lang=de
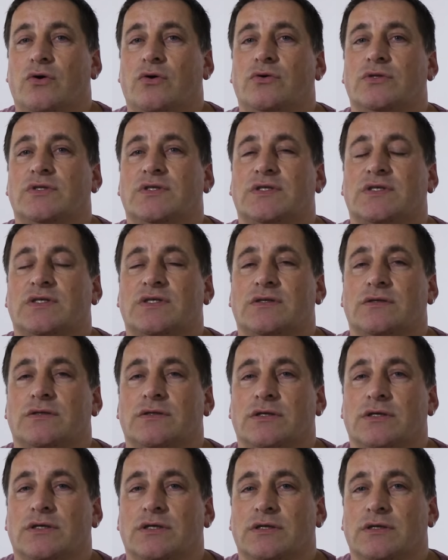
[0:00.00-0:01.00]
und
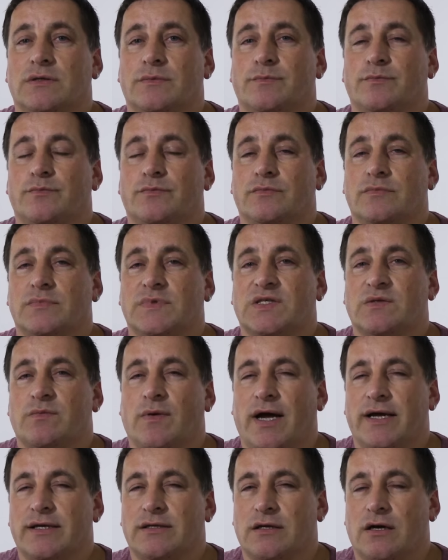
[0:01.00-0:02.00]
äh,
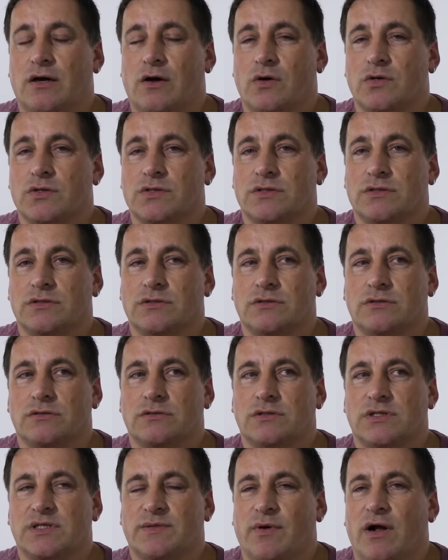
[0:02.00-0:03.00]

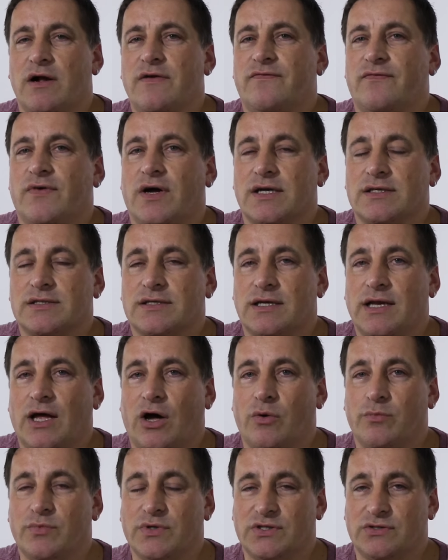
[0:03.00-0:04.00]
2012 war es,
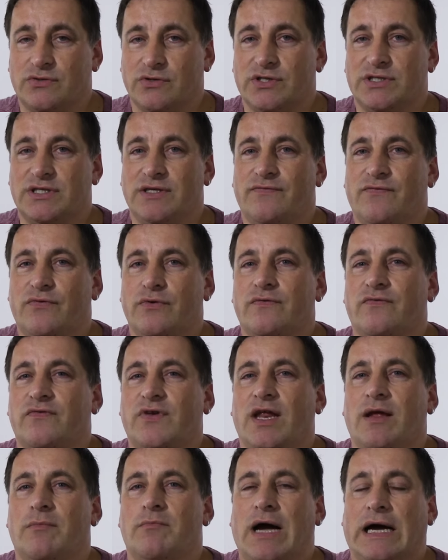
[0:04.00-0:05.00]
glaube ich, durch die
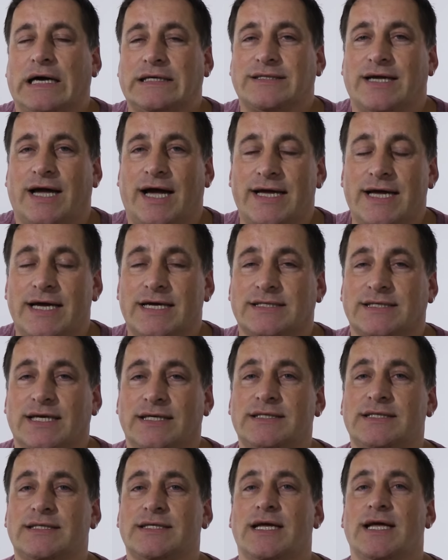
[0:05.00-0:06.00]
5D Mark III
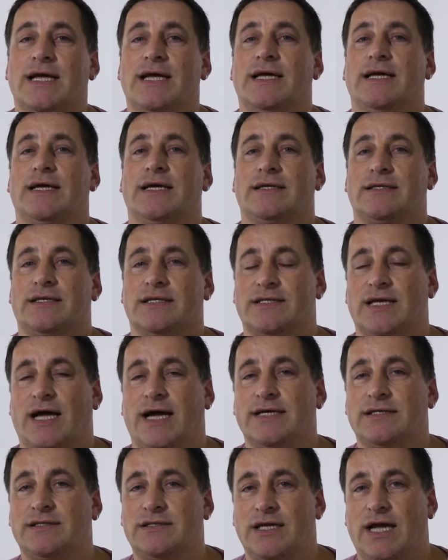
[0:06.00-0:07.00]
ersetzt. Das
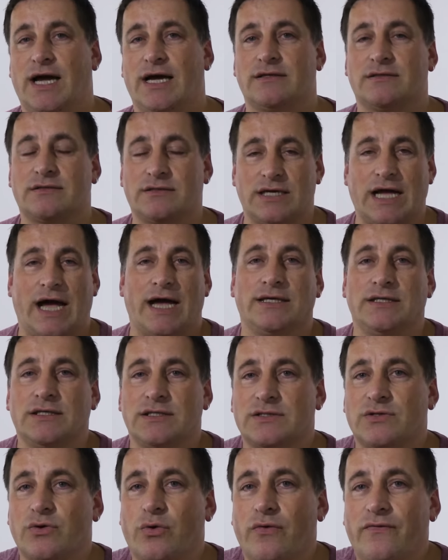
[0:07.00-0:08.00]
heißt, die hat gar nicht
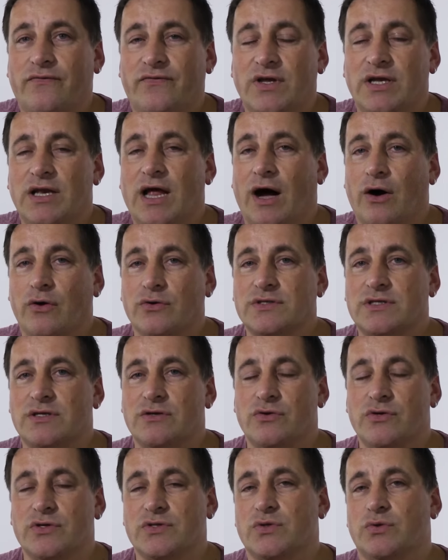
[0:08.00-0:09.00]
so viele
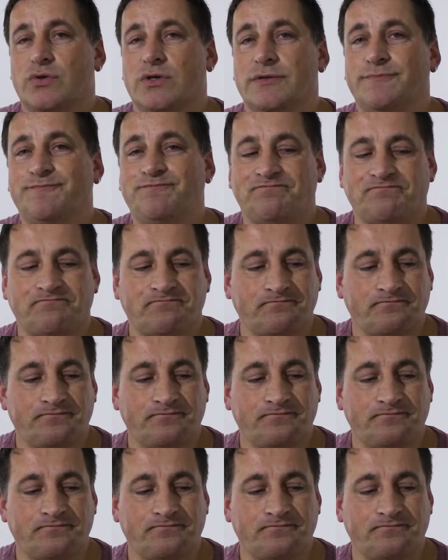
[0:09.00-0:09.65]
Auslösungen.